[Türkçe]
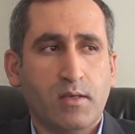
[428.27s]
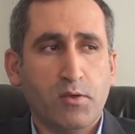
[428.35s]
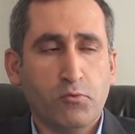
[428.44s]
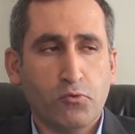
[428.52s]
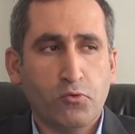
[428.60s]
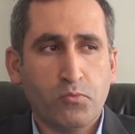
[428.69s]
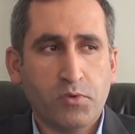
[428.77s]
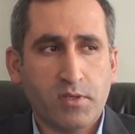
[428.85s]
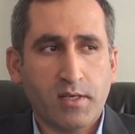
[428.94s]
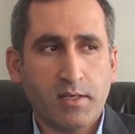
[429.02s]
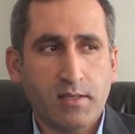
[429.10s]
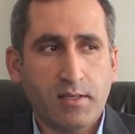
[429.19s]
en uygun bir
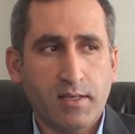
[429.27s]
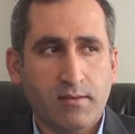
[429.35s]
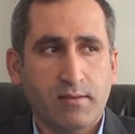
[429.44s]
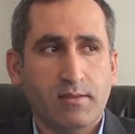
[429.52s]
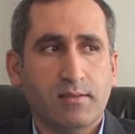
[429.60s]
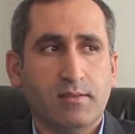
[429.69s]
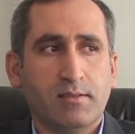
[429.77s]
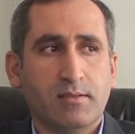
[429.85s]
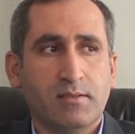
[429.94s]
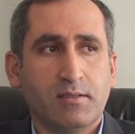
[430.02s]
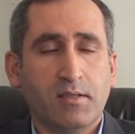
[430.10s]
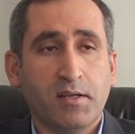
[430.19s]
şekilde e,
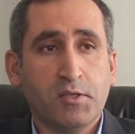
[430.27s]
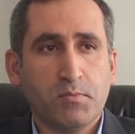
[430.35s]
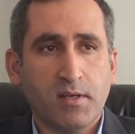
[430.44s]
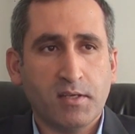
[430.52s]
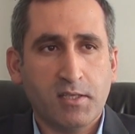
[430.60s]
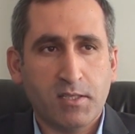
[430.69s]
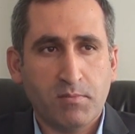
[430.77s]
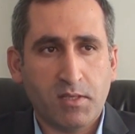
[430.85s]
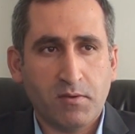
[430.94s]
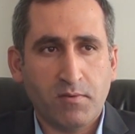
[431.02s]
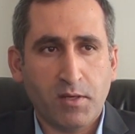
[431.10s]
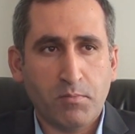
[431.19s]
danışmanlık
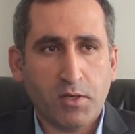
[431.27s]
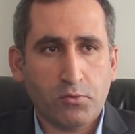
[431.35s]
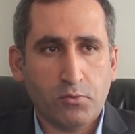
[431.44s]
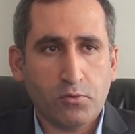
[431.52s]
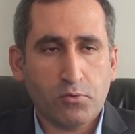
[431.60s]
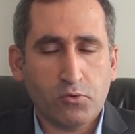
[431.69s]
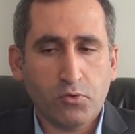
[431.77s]
hizmeti vermek istiyoruz.